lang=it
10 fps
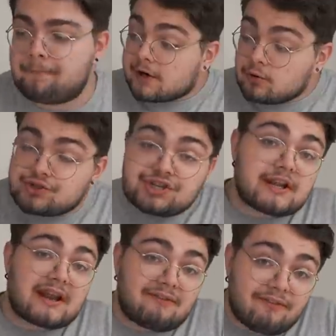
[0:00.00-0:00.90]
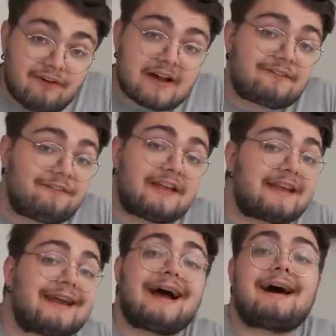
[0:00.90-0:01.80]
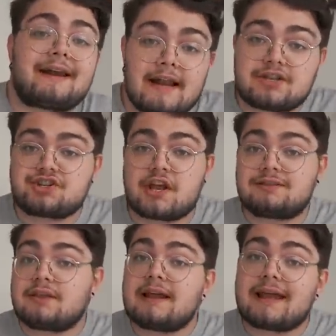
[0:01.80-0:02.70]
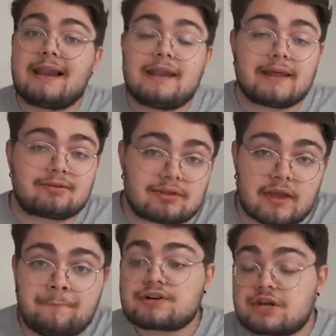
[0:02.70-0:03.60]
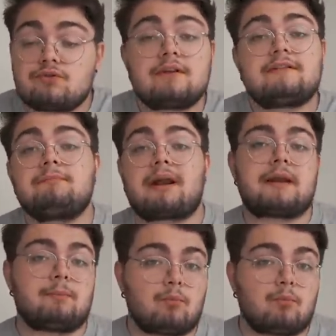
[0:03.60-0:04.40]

Riuscire a far ficcare truccare la gente le gallette, facendole sembrare